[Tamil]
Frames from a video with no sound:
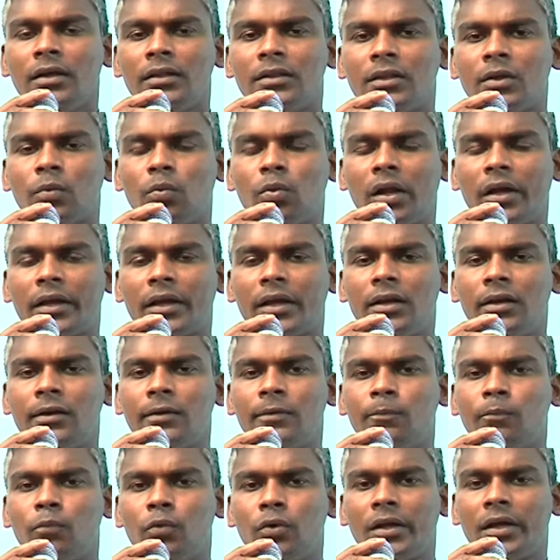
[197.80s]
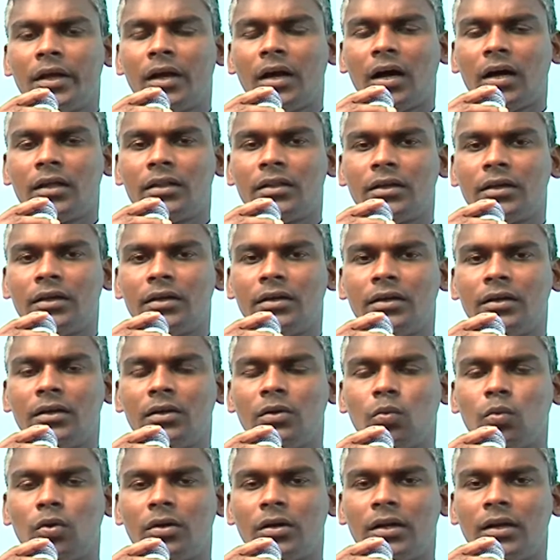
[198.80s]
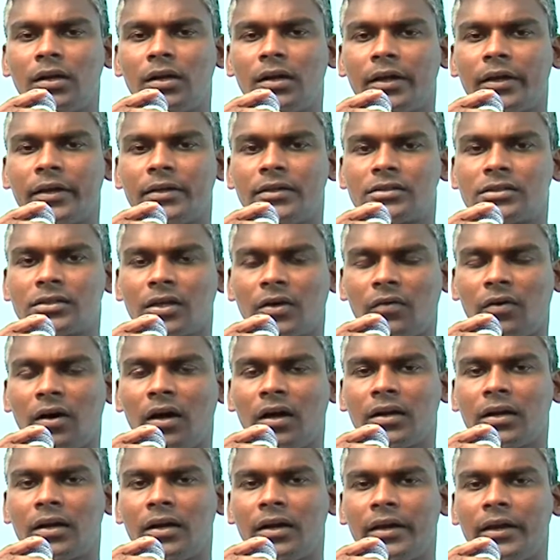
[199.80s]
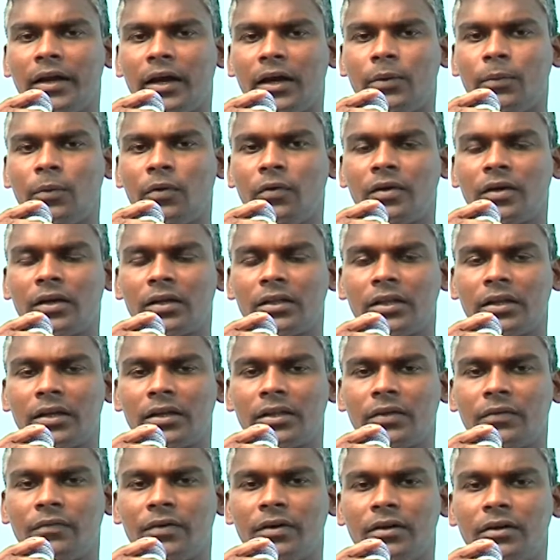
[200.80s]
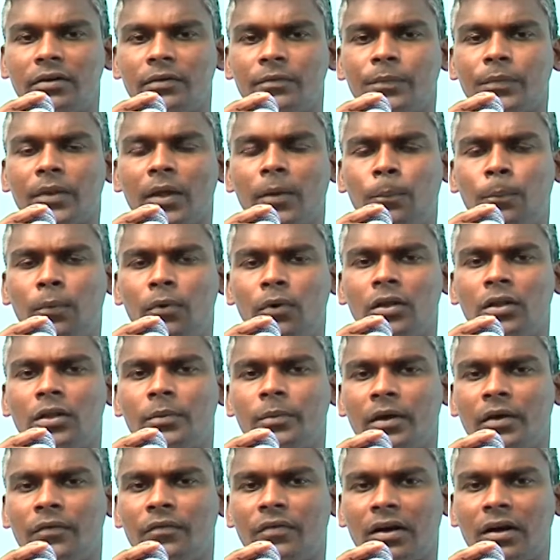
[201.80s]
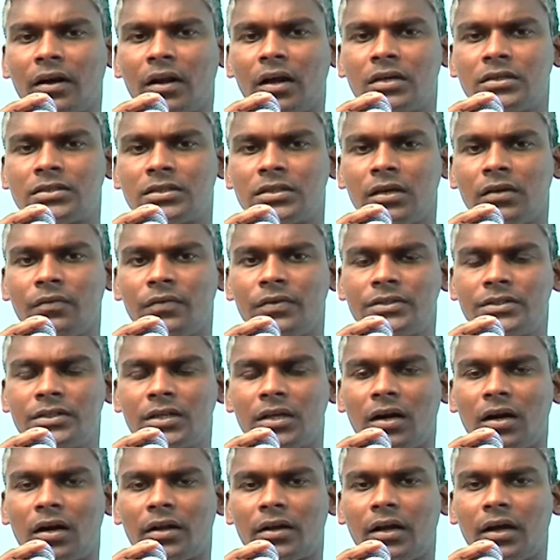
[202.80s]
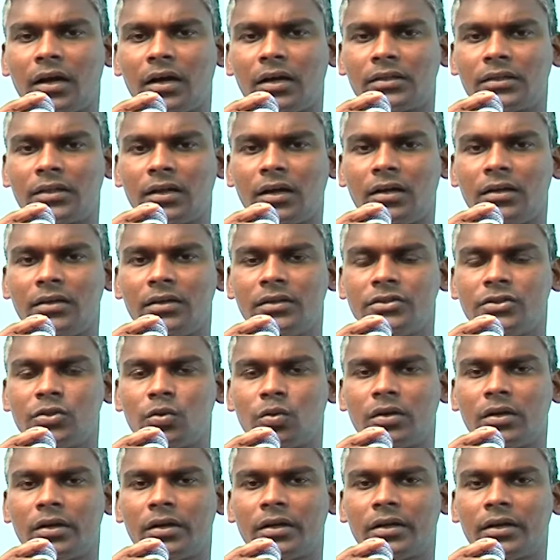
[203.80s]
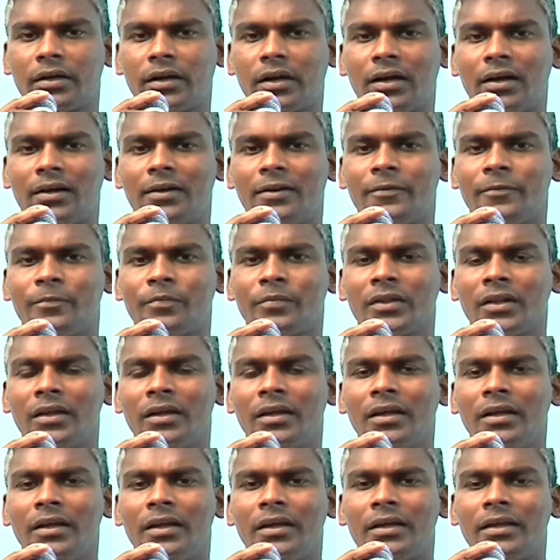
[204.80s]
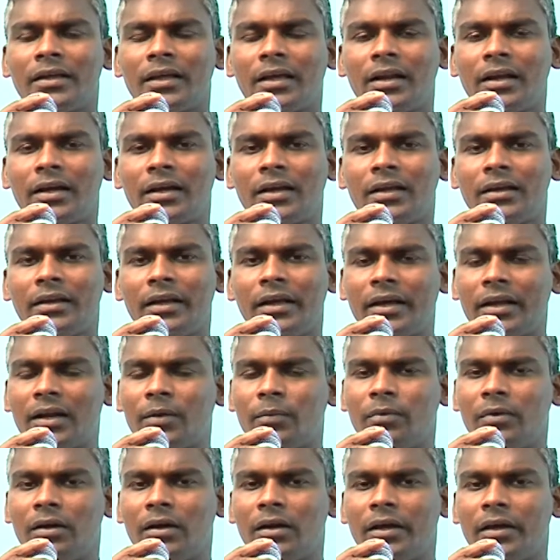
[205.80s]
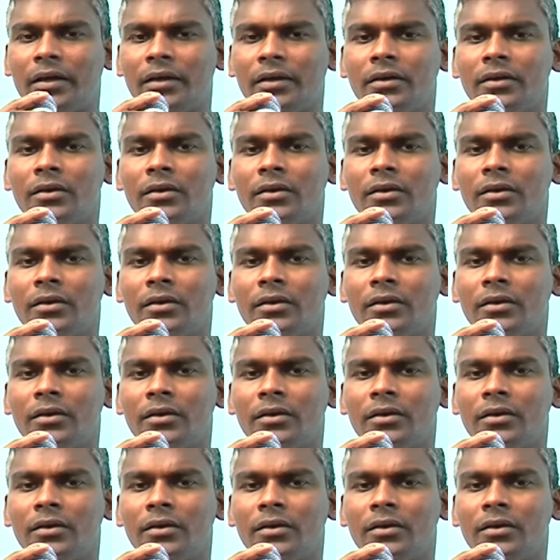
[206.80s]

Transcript: இந்த உலகில் முடியாது என்று ஒன்றில்லை சவால்களை அனுபவிக்க தெரிந்தவன் எப்பொழுதுமே வரலாற்றில் வெற்றியாளனாகத்தான் என்று கொண்டிருக்கிறான் எனக்கு நேரமில்லை